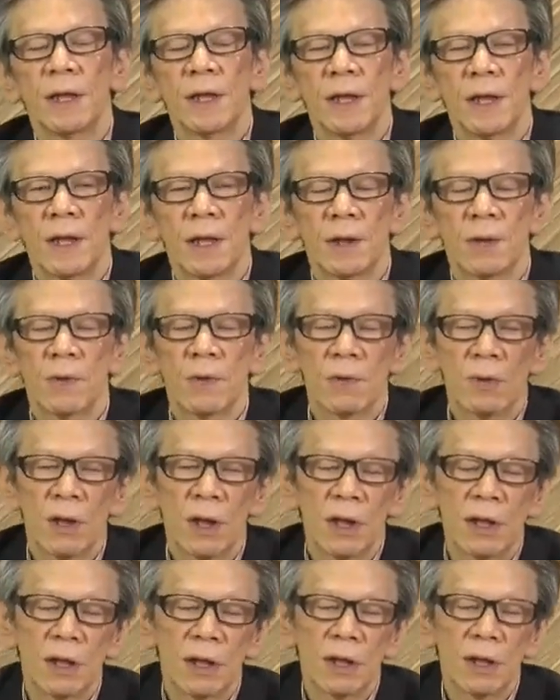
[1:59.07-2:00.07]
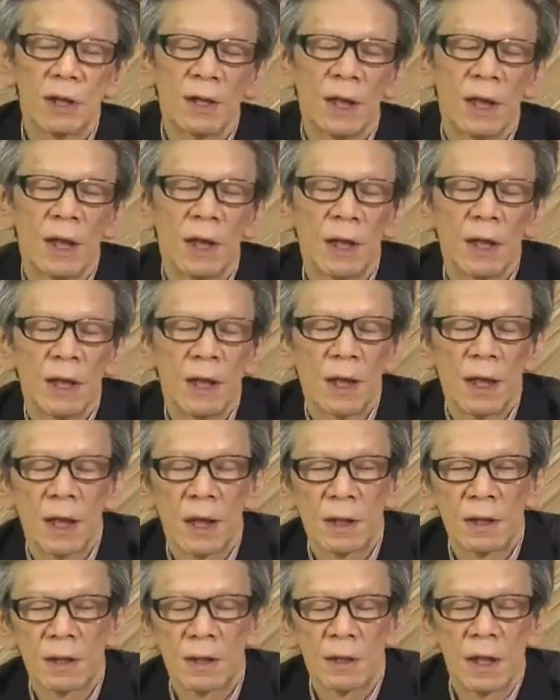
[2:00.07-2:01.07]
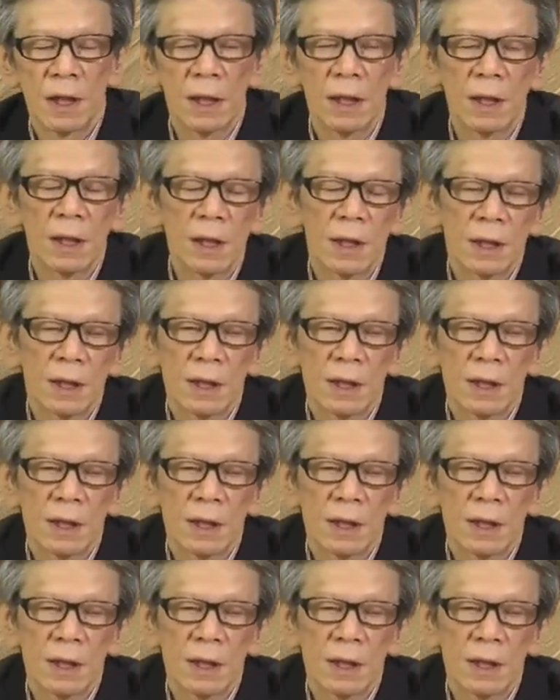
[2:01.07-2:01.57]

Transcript: えー、国会議員であった、